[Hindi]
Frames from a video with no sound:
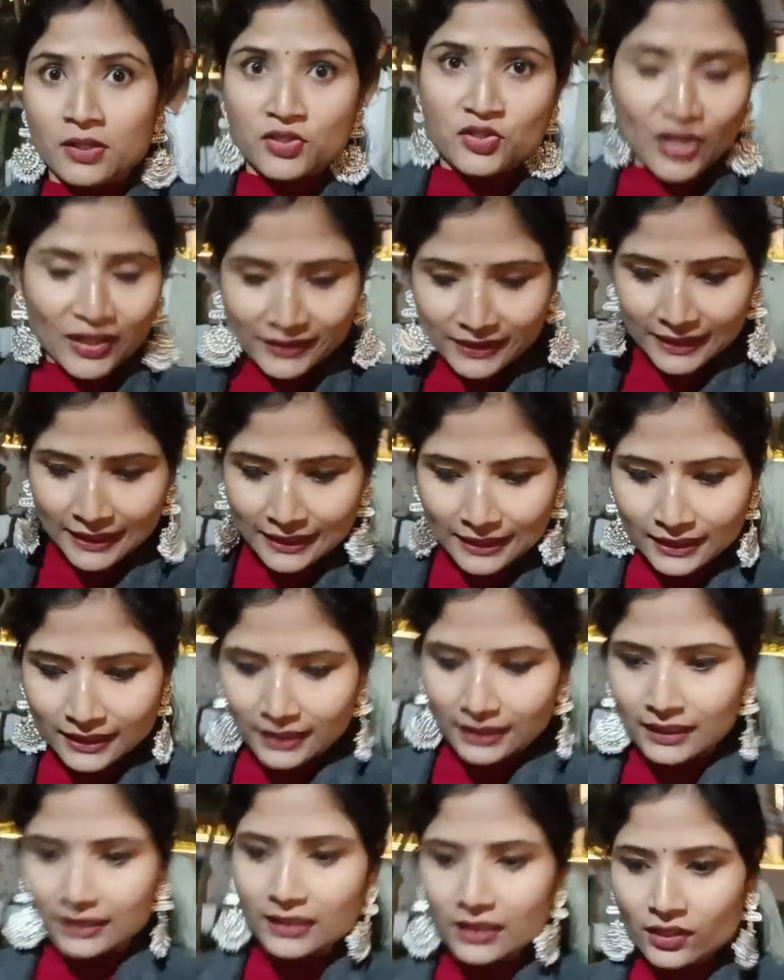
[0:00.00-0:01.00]
शादी के लिए
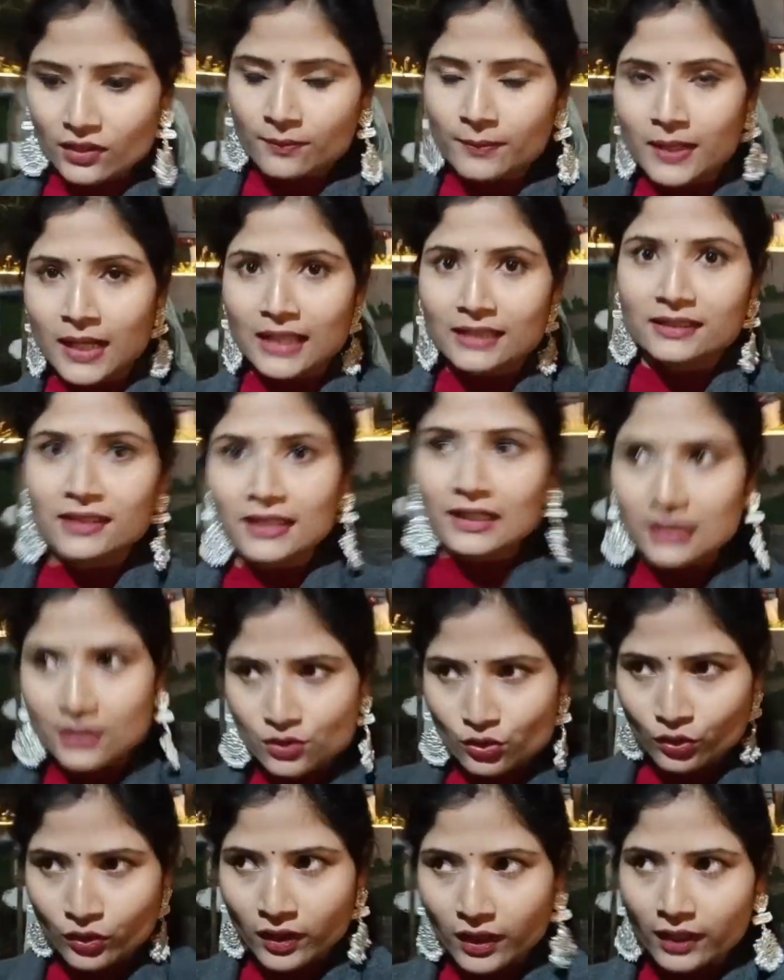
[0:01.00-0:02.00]
यानी कि बारात निकल
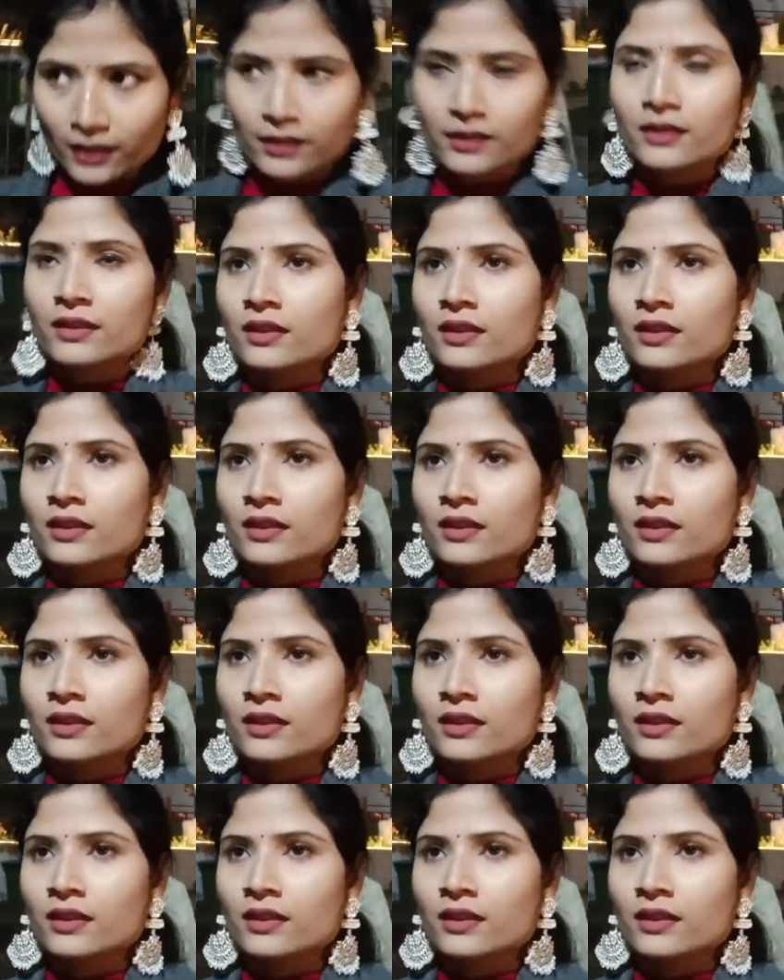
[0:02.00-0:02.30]
चुकी है